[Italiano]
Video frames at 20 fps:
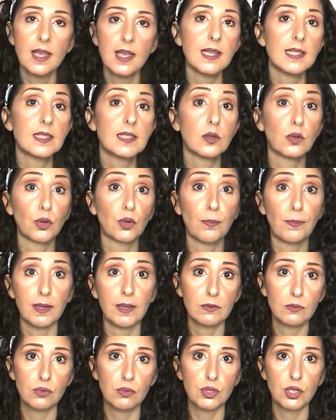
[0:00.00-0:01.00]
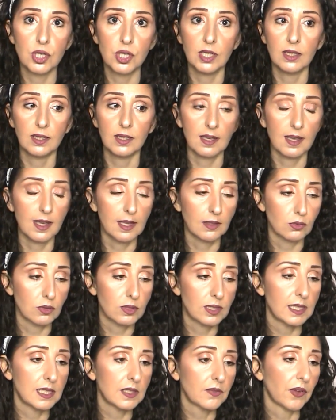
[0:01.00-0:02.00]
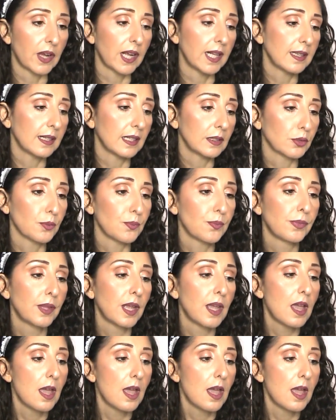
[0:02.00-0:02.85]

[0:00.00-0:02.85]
e sono ben cuciti e non si sfaldano